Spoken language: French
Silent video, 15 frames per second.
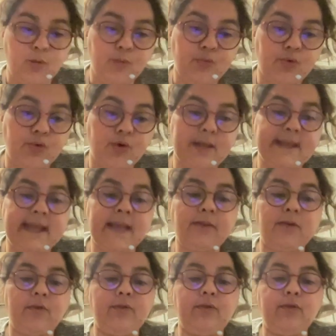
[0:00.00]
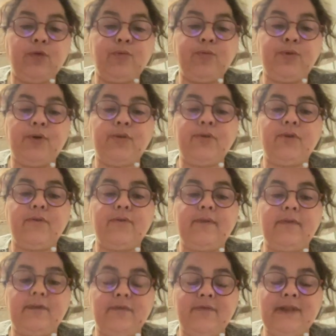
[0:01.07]
pour que les quatre enfants de Piotr
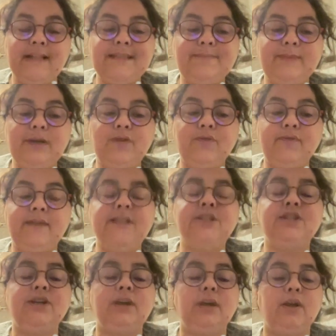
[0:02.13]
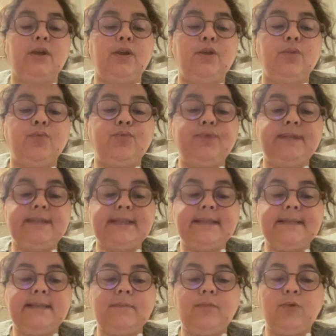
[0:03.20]
Vladimirovitch puissent
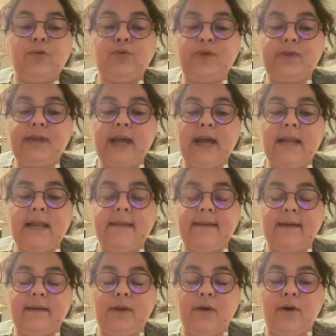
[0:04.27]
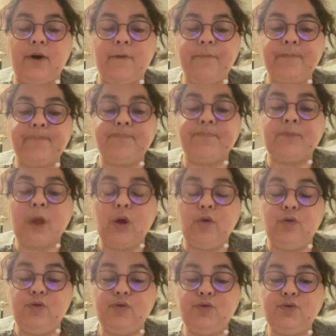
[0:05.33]
aisément tenir à l'intérieur.
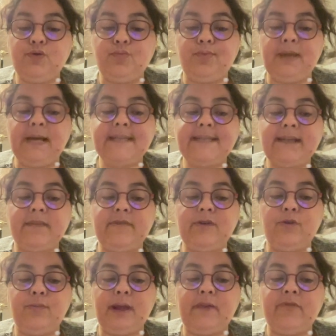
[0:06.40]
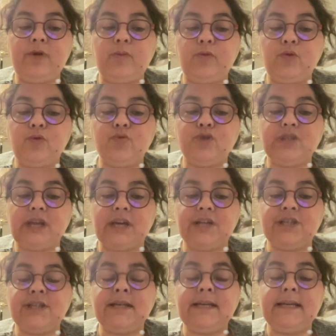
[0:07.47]
Le dessus plat servait de plateforme de
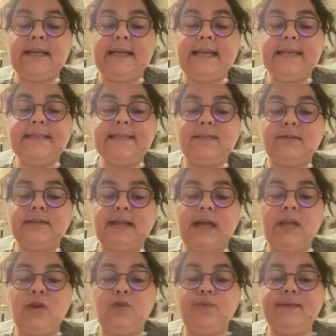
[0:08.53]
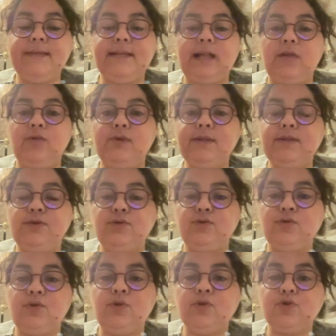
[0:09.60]
couchage et ses entrailles cuisaient la
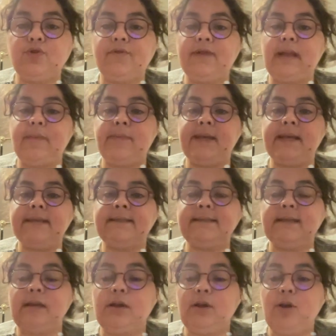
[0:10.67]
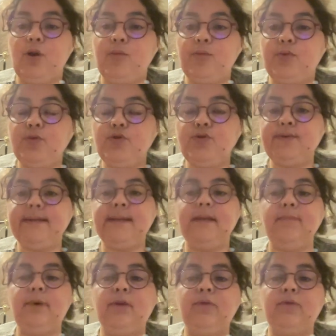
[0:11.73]
nourriture, chauffaient la pièce, produisaient
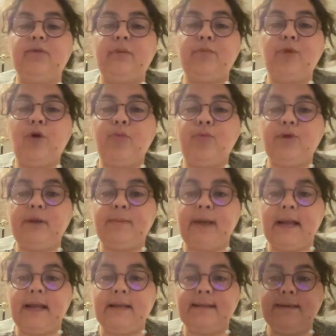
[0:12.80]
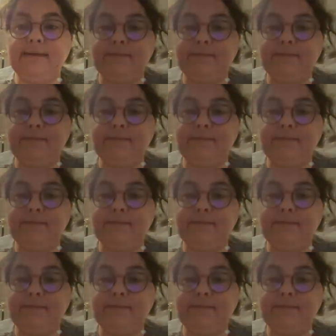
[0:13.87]
des bains de vapeur pour les malades.